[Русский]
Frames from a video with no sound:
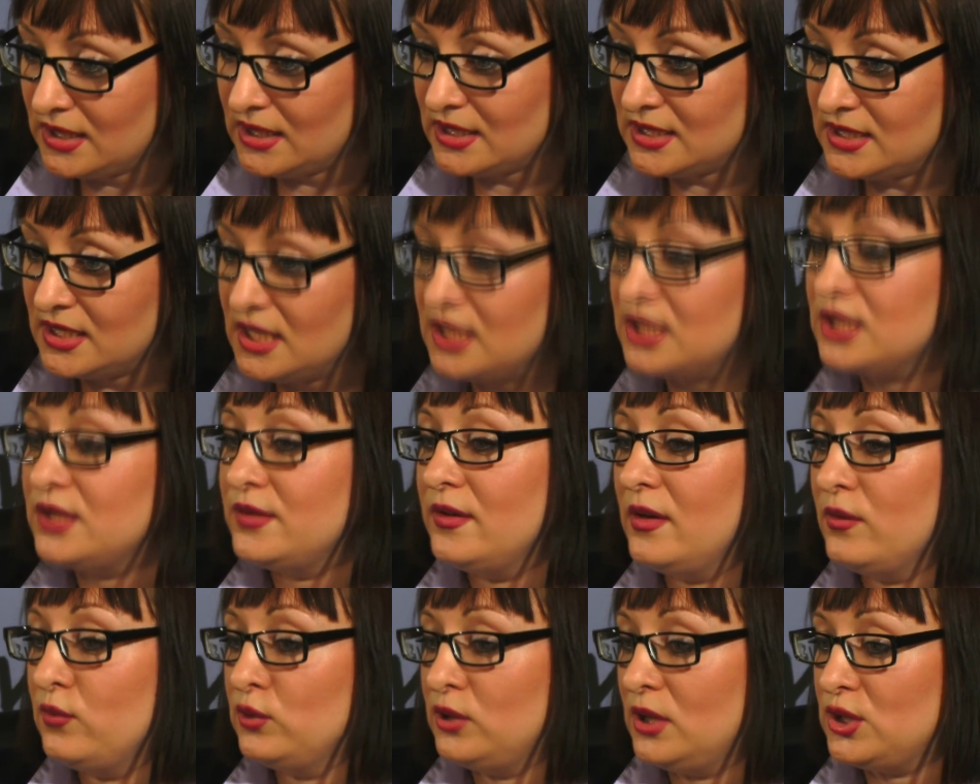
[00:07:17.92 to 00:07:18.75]

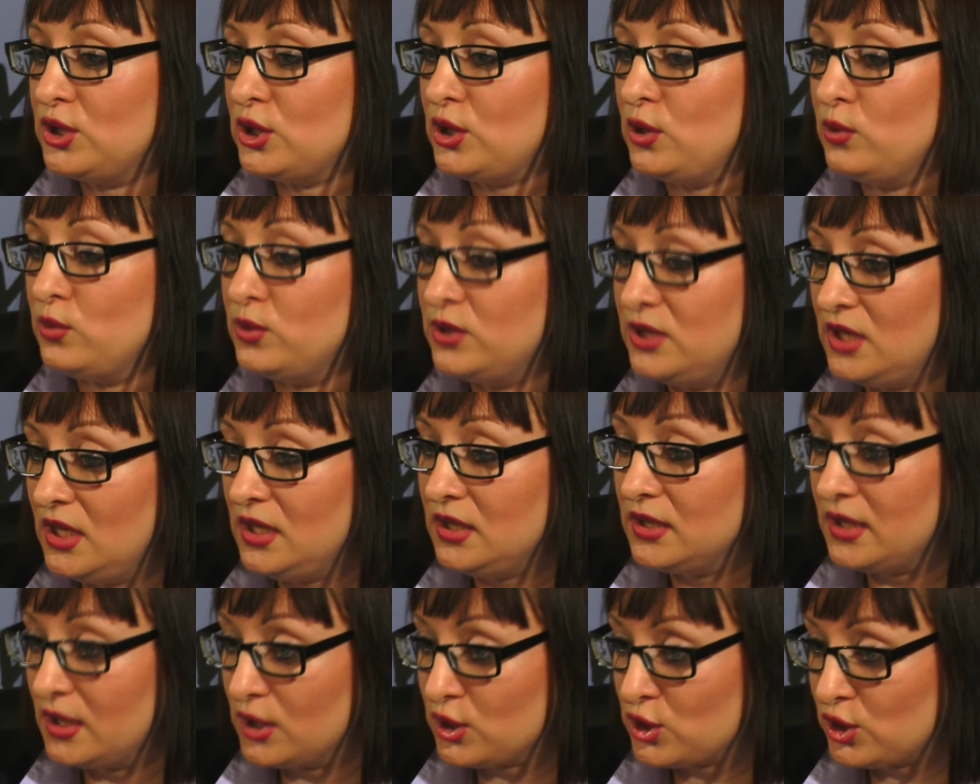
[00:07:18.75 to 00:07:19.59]
действия вот этих
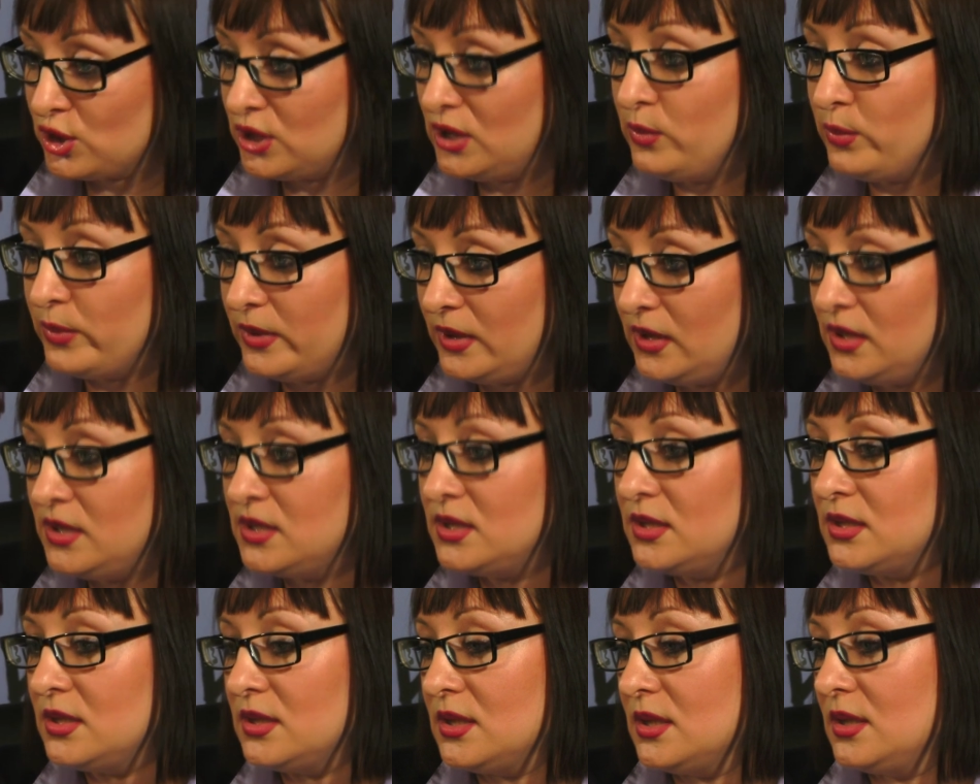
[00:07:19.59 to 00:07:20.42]
людей должны
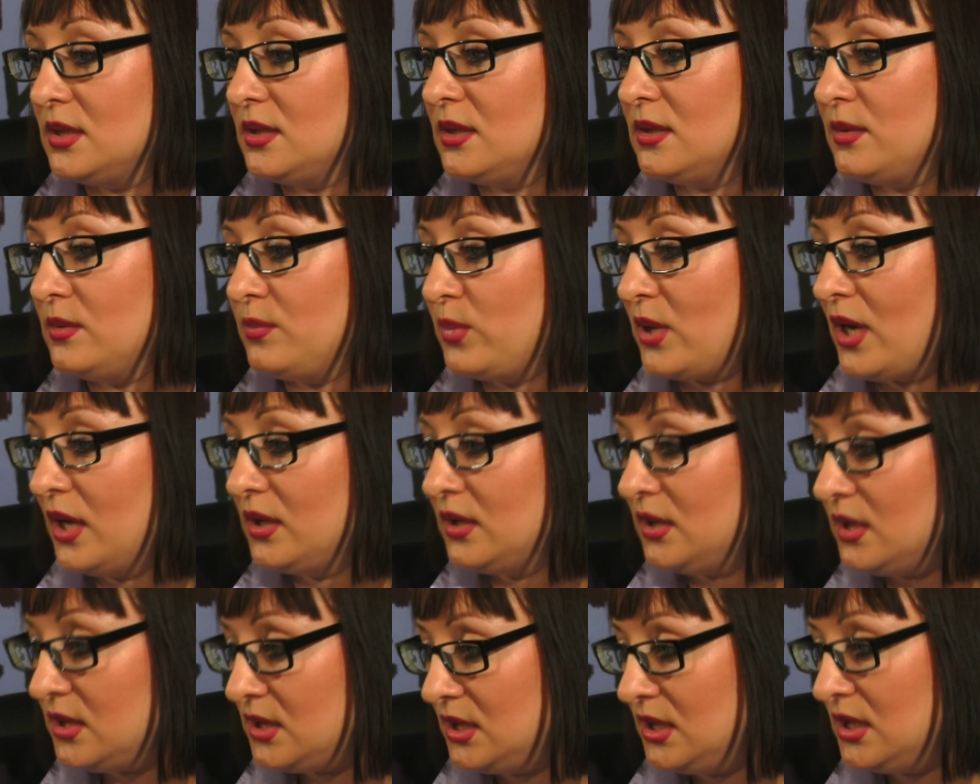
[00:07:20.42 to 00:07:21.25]
быть э,
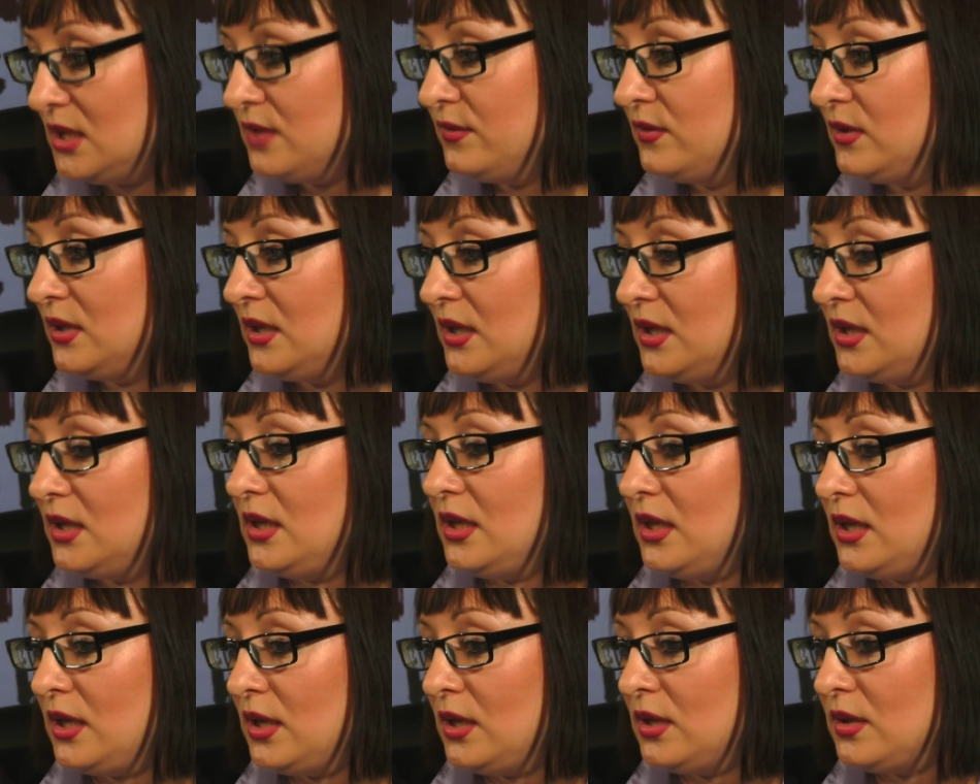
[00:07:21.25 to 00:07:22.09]

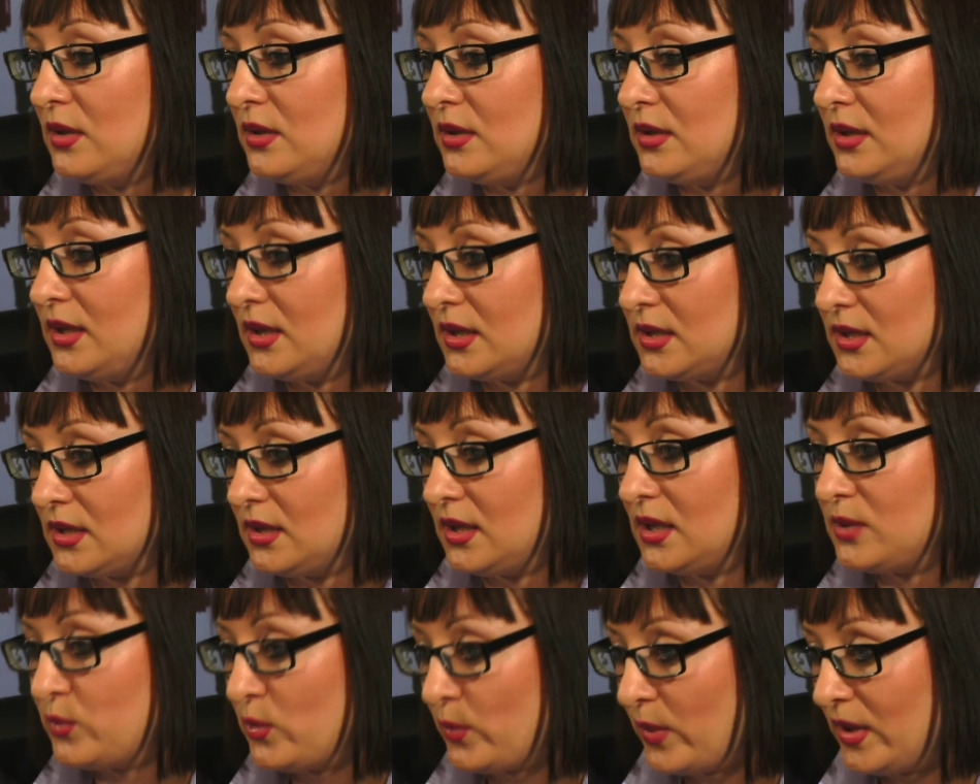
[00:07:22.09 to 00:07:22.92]
проанализированы и, так
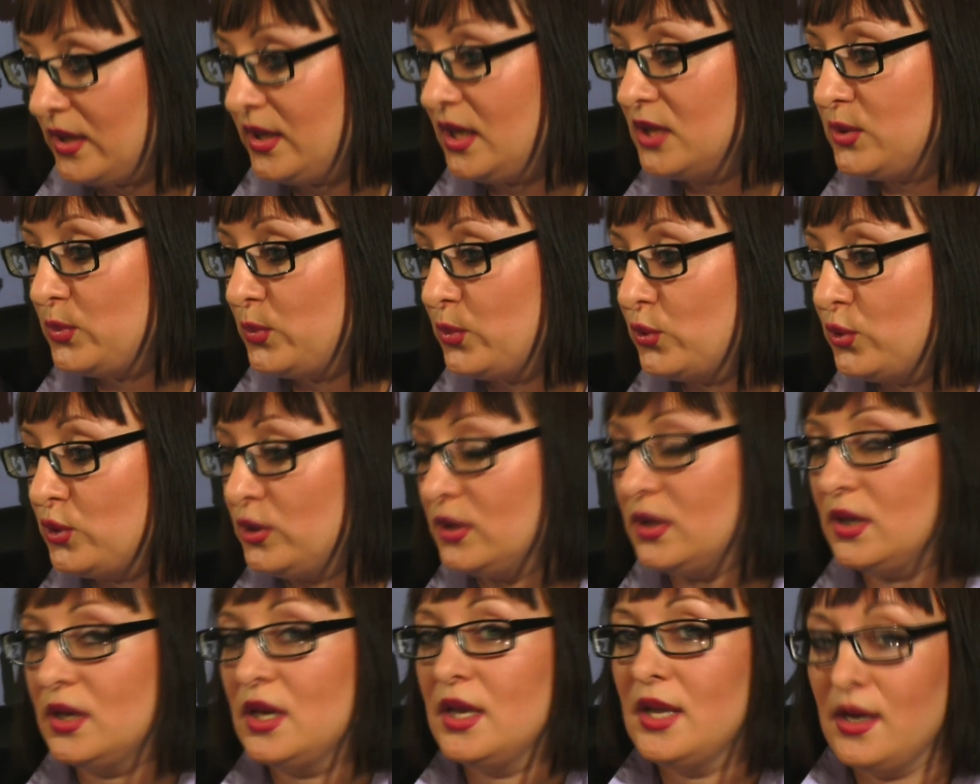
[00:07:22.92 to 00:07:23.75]
сказать, попадать
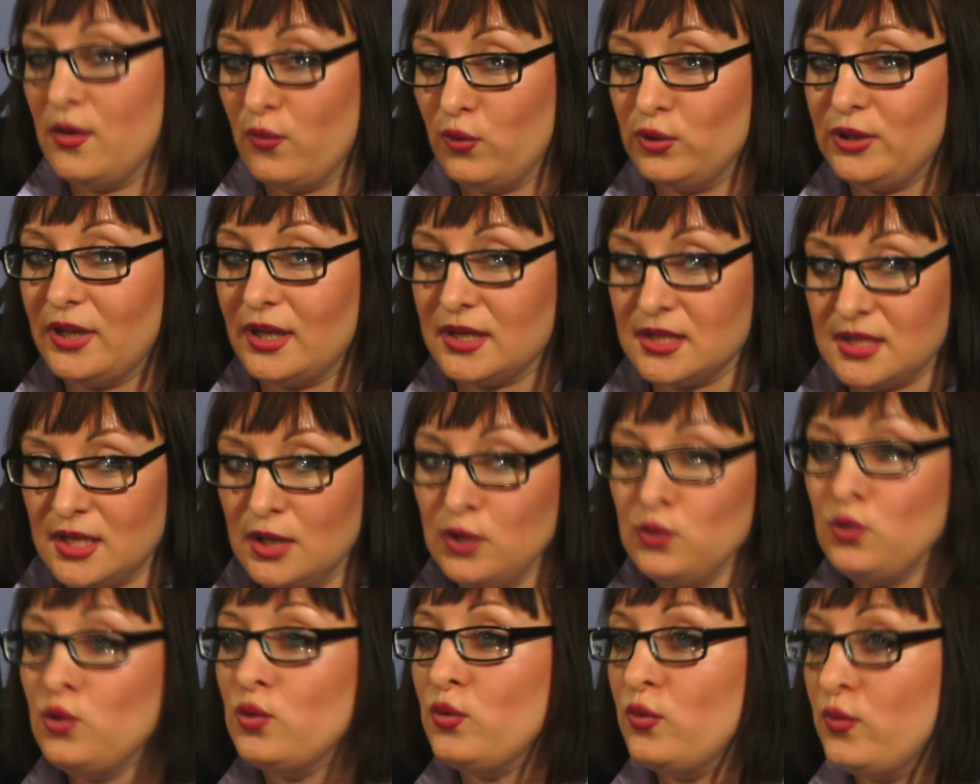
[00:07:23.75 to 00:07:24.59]
под вот
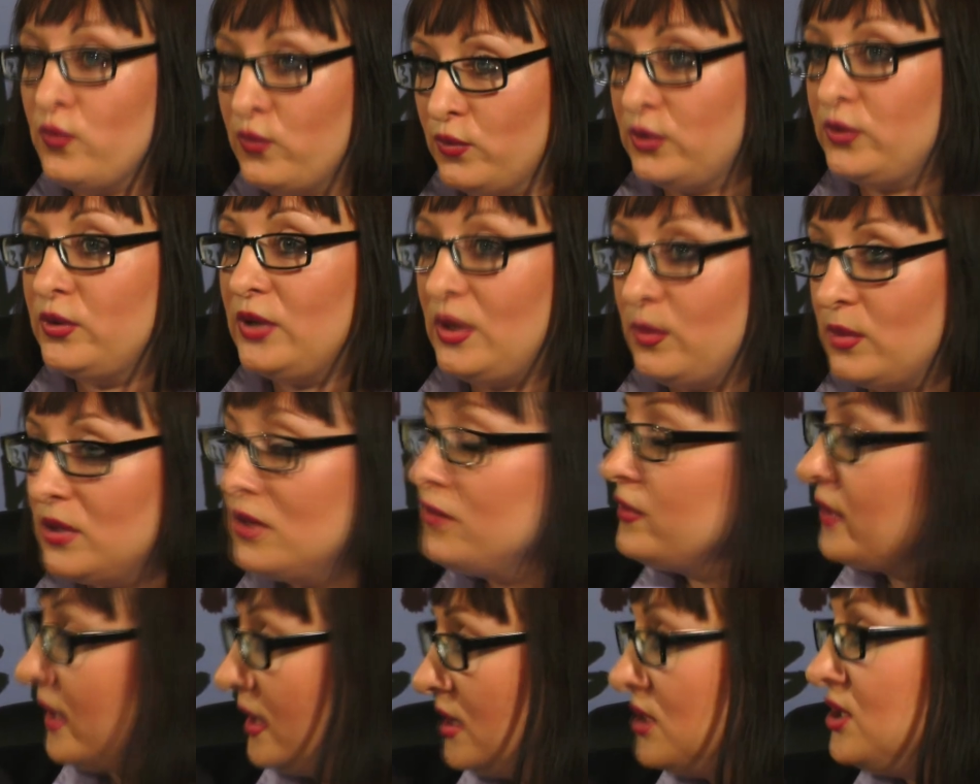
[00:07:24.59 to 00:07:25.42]
оценку вот
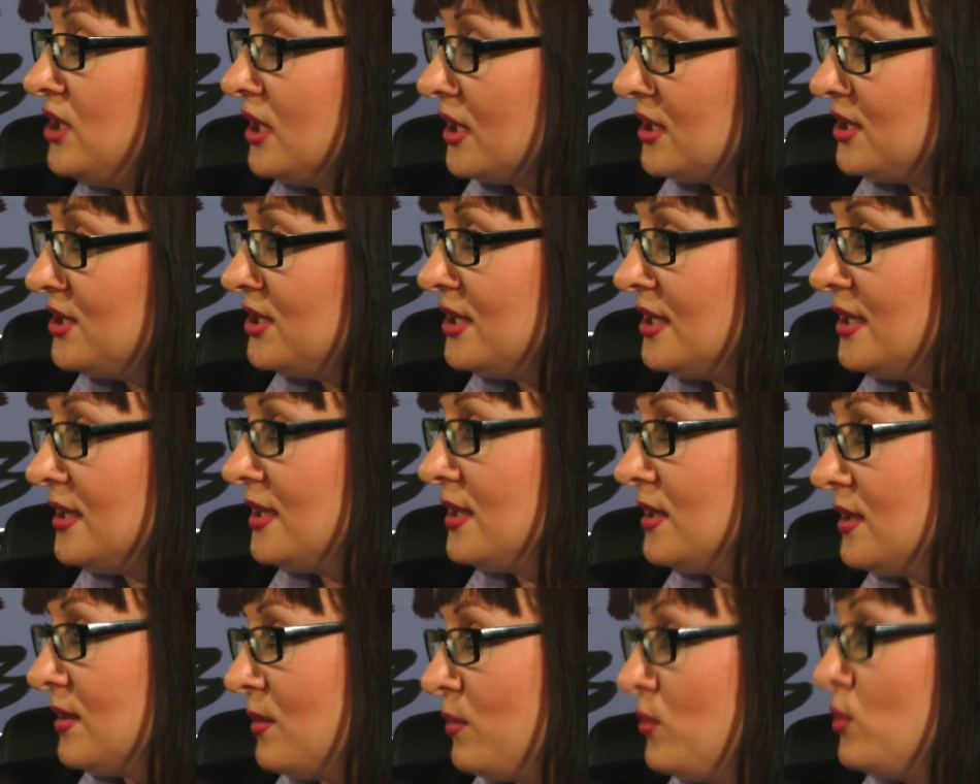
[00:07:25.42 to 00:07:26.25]
именно в
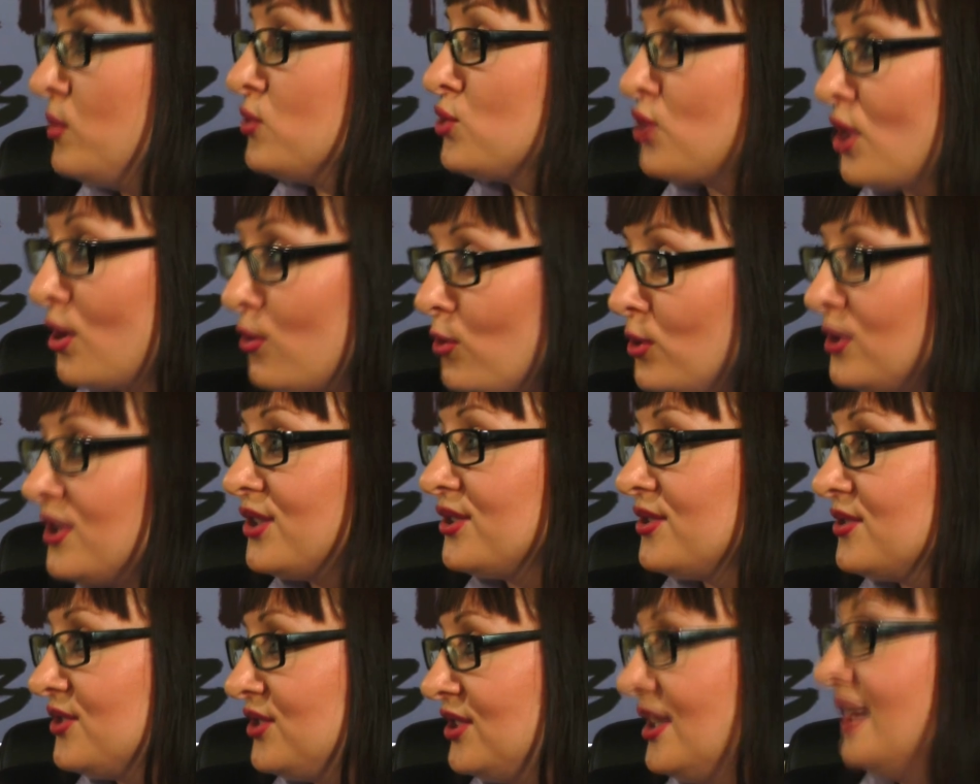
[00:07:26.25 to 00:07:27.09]
контексте
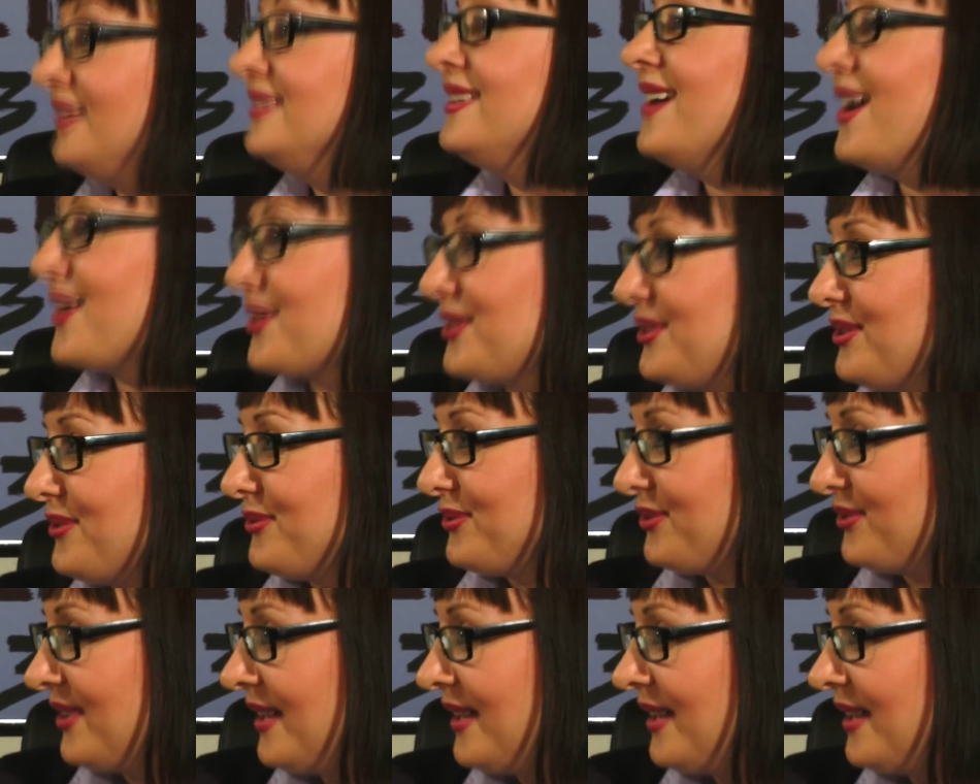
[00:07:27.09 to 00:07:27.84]
международных стандартов